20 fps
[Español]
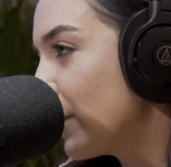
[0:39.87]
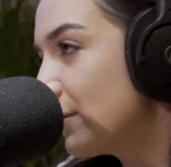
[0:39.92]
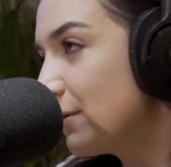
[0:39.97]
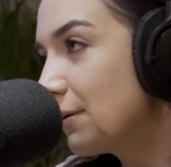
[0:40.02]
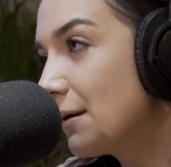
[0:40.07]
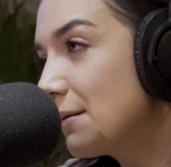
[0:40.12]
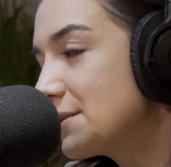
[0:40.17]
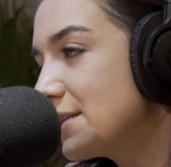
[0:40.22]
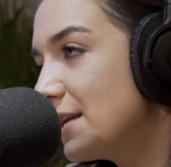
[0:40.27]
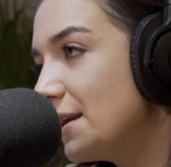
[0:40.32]

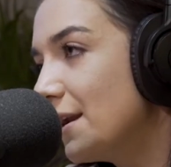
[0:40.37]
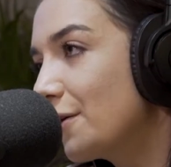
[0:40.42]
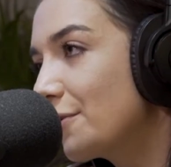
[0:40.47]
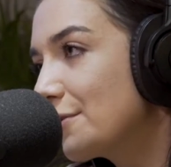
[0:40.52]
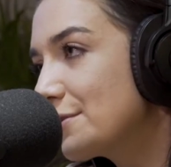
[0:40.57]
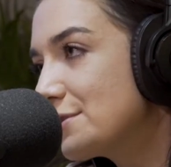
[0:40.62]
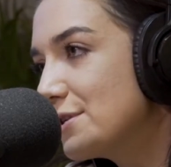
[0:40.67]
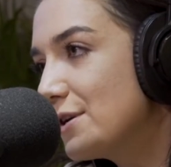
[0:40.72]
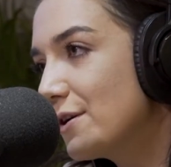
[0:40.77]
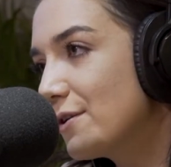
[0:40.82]
hablamos de
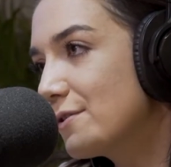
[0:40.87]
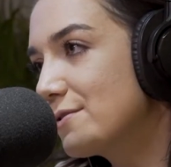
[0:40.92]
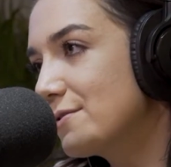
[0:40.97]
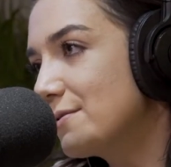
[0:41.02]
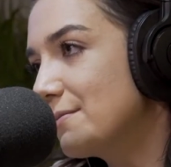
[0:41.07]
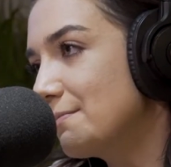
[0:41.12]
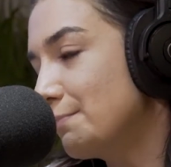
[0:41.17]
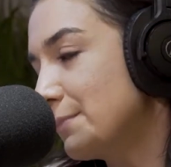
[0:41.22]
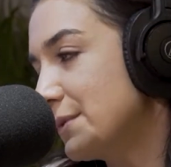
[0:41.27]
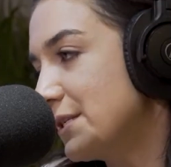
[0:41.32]

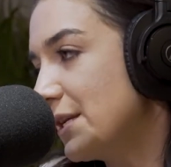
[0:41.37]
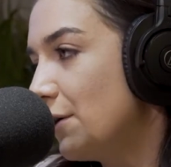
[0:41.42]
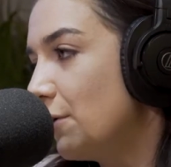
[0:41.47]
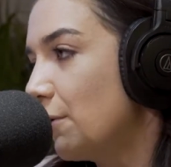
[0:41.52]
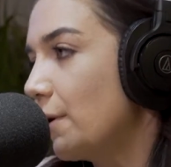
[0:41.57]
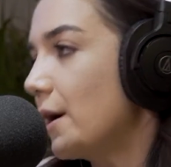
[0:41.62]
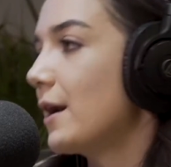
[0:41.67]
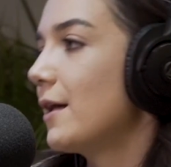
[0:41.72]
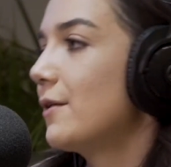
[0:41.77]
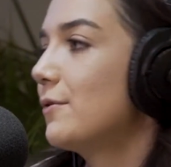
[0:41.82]
negocios, sin
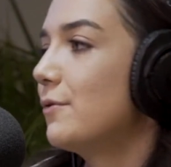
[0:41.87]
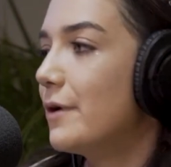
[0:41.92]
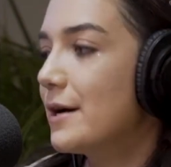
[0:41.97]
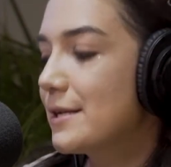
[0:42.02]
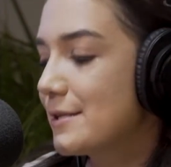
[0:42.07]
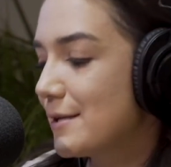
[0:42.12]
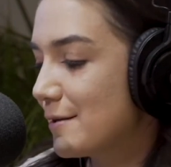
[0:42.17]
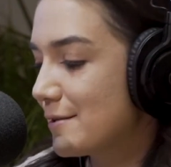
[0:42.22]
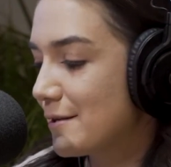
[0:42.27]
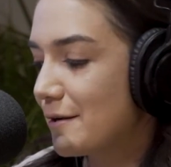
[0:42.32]
lugar a
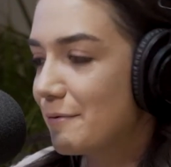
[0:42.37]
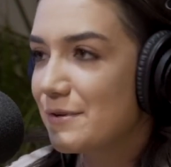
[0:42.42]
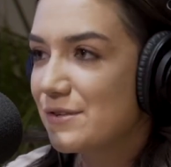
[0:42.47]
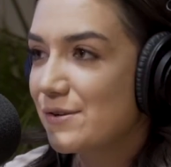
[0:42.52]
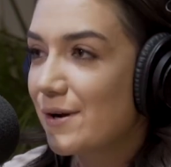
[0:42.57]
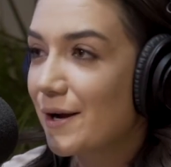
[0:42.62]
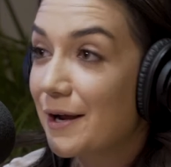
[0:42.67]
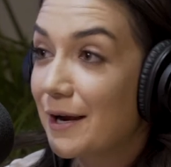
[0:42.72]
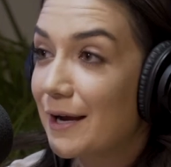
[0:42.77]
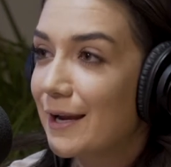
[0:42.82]
dudas, el
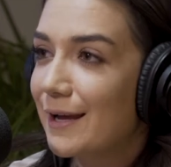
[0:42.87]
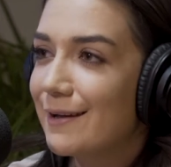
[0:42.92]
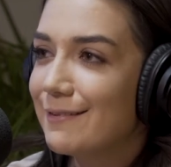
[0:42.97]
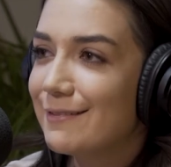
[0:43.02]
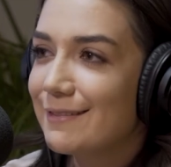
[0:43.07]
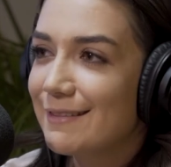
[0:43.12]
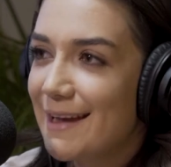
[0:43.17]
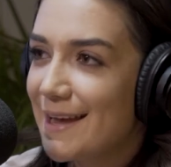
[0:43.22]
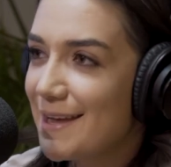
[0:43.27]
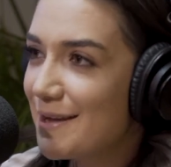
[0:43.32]
servicio al
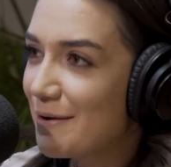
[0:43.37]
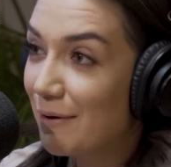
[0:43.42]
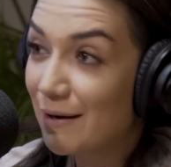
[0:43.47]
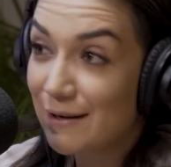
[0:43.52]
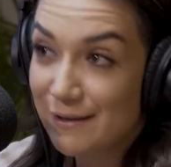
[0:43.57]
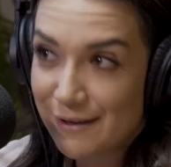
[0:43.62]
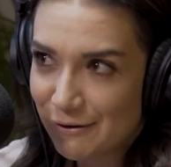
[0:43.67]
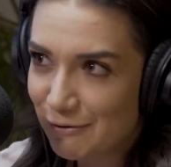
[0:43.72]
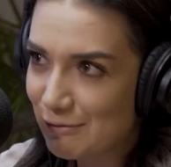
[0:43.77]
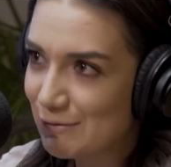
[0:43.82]
cliente y
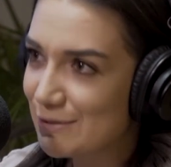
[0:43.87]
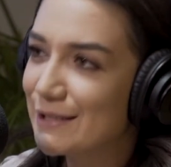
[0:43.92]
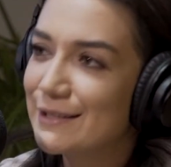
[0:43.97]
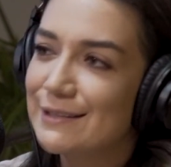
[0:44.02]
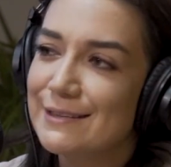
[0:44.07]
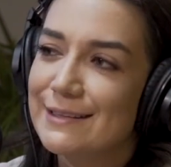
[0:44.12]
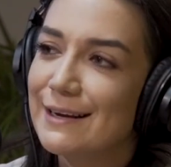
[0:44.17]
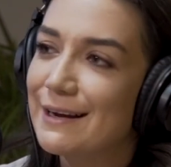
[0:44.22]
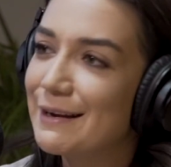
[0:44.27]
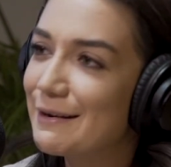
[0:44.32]
cualquier cosa
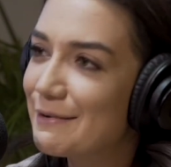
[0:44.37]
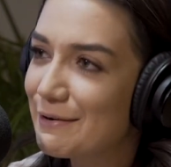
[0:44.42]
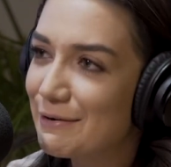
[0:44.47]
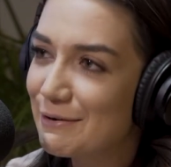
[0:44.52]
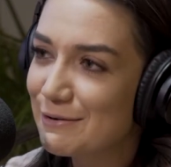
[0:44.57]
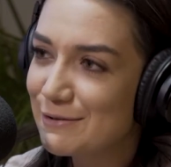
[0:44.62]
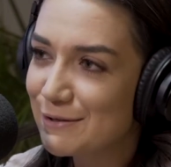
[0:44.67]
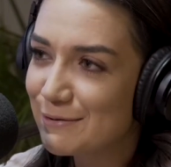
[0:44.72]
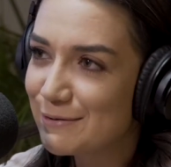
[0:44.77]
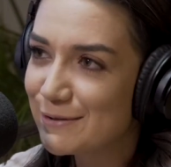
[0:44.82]
que tenga que ver
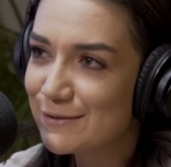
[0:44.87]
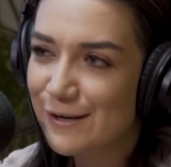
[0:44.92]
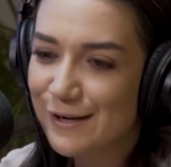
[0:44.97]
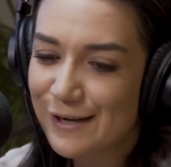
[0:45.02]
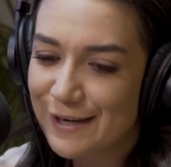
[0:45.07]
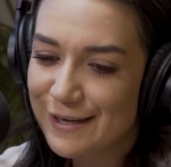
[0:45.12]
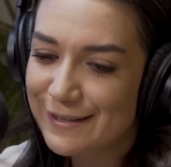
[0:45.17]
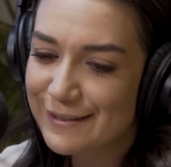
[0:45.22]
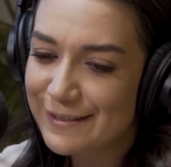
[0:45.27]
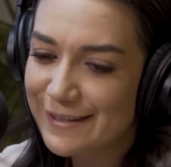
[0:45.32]
con servicio
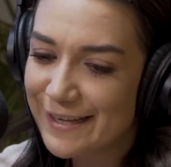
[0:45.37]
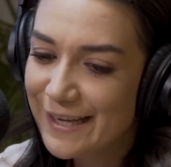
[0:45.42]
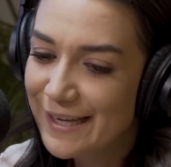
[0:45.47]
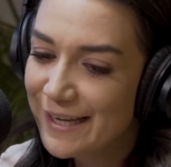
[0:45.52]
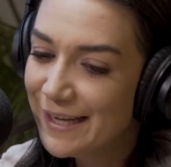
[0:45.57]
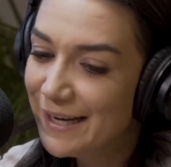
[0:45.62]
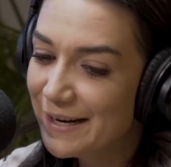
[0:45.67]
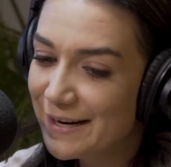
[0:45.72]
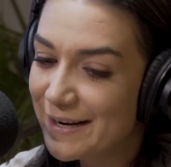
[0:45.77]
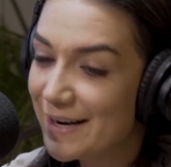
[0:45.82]
al cliente
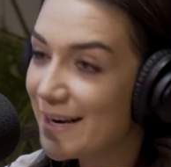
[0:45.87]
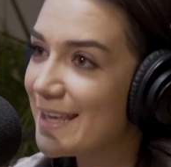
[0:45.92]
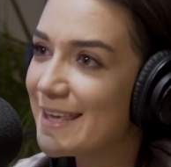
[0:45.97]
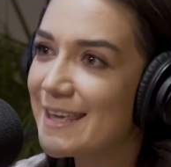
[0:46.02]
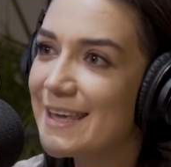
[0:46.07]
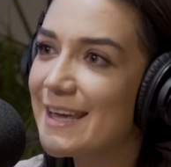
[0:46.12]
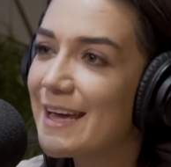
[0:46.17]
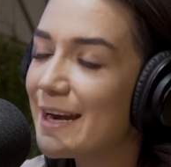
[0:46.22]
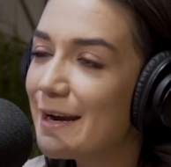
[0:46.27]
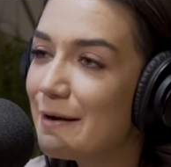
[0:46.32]

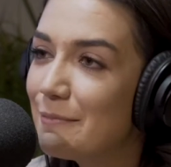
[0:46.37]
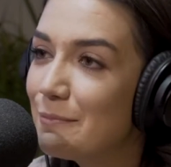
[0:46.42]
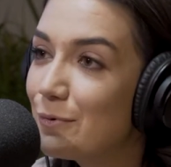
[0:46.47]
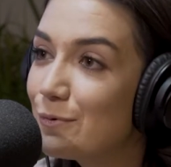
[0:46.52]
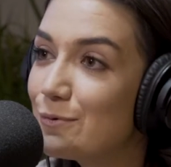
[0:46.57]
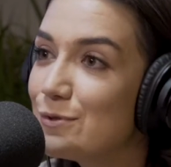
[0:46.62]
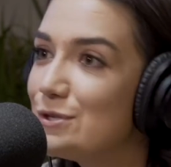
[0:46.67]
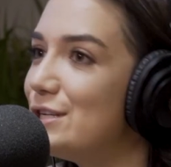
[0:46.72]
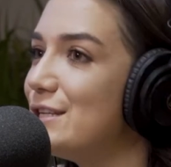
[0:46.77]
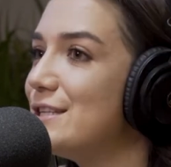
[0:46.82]
requiere
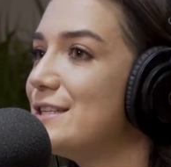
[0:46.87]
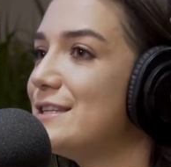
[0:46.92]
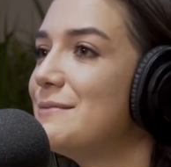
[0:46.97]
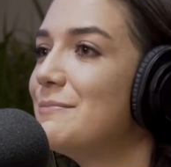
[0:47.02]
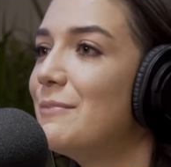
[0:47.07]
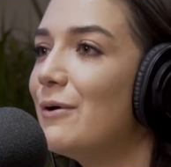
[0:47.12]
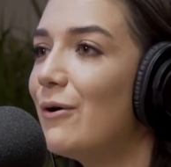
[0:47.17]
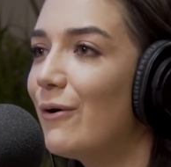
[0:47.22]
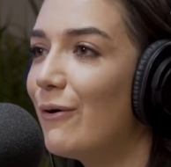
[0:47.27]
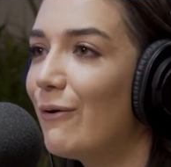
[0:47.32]

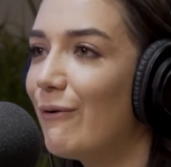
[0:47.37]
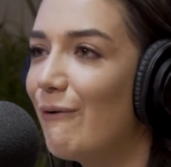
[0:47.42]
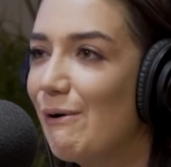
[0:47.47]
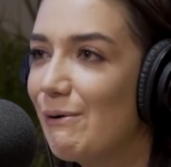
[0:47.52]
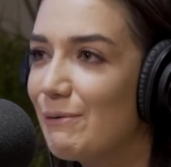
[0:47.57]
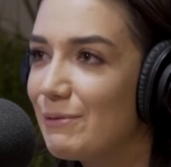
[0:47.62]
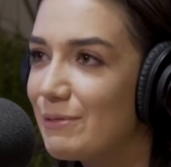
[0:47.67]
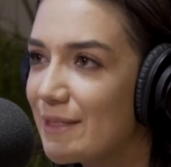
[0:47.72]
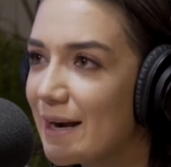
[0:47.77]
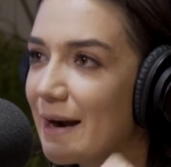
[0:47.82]

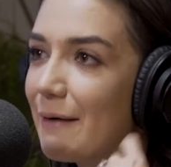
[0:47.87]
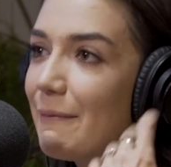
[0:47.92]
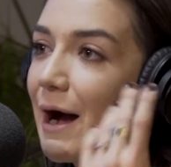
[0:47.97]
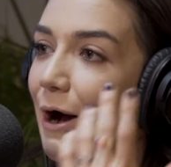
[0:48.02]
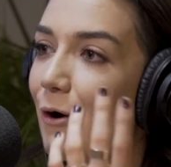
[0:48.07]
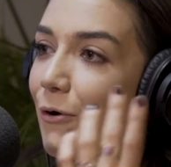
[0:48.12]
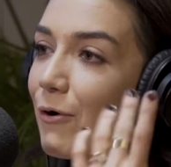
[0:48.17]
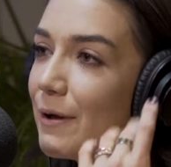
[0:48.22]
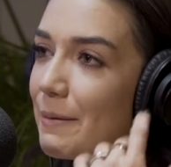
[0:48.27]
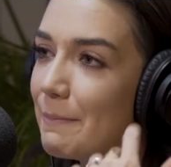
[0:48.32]
muchísimo
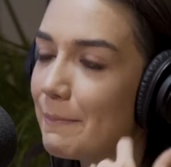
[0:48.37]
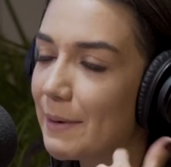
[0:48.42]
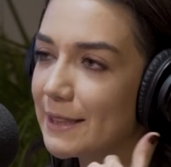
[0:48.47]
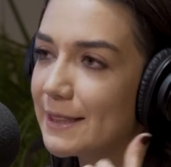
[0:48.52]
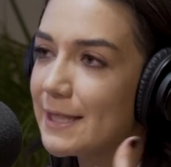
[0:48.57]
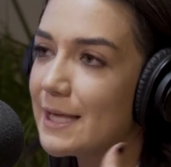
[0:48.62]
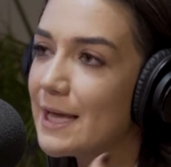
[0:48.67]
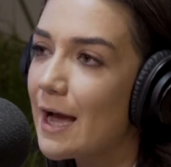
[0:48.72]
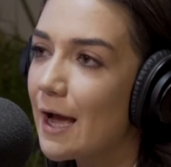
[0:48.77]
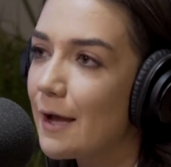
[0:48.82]
trabajo de
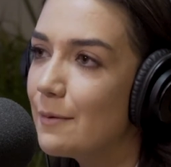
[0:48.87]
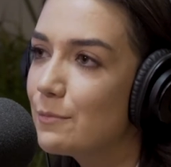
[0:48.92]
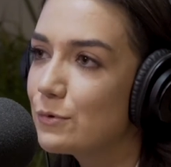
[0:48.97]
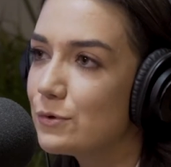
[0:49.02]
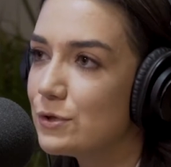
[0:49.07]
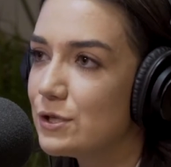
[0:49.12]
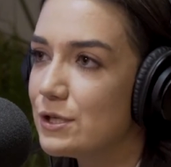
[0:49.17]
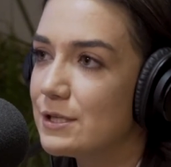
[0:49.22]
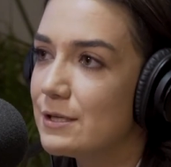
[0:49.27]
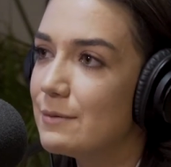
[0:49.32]
empatía y
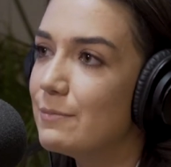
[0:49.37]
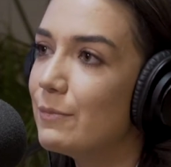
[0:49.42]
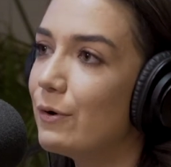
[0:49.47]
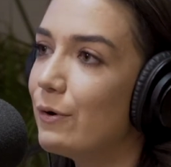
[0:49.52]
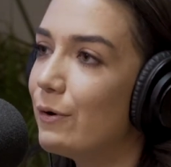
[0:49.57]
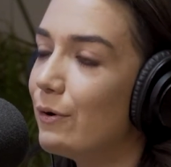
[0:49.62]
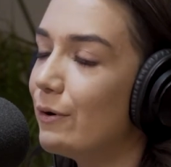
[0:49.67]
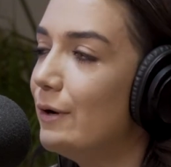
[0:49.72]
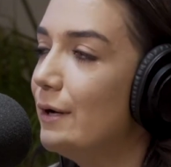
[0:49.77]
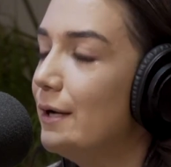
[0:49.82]

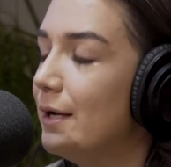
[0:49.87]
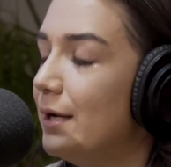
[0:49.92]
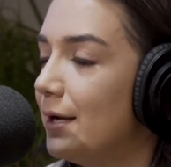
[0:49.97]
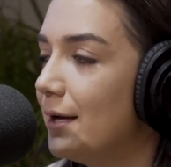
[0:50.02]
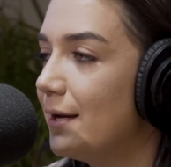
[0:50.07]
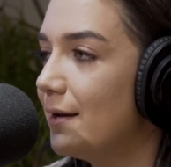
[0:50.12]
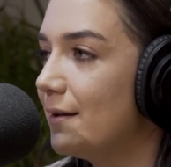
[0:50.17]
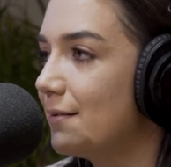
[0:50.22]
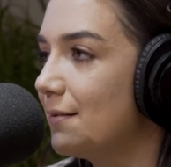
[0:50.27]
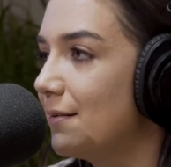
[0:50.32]
muchísimo
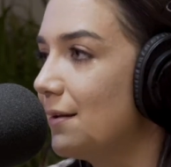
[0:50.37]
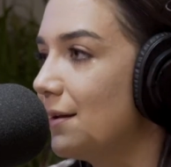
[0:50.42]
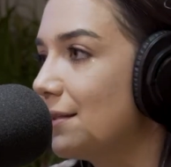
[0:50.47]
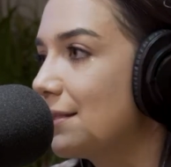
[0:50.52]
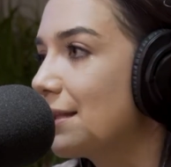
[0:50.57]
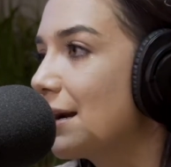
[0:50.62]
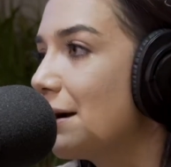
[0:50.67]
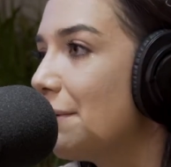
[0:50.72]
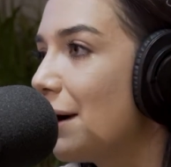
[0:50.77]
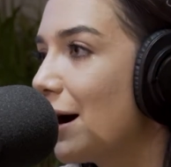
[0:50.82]
este,
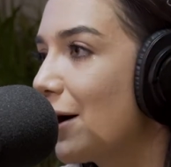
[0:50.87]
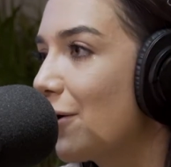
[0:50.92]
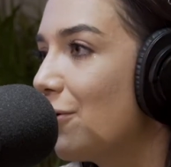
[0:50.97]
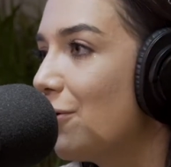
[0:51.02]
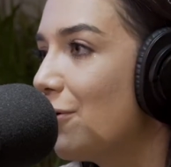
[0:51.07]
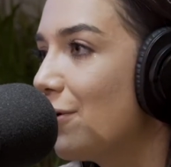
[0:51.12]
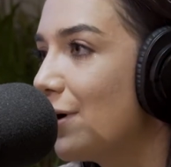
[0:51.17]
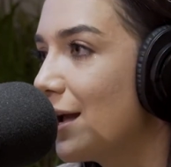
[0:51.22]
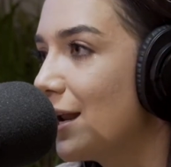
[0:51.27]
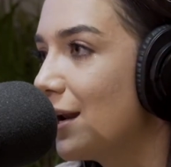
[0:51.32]

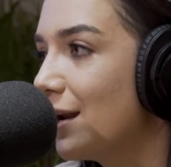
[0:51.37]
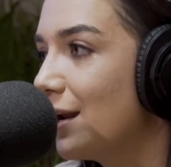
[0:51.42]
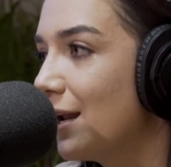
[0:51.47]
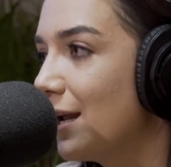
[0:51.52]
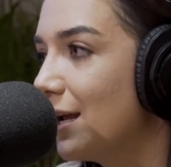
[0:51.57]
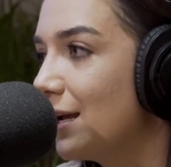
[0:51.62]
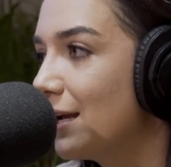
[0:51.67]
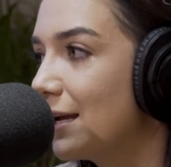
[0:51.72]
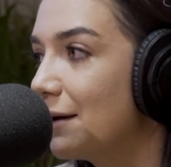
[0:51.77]
trabajo en,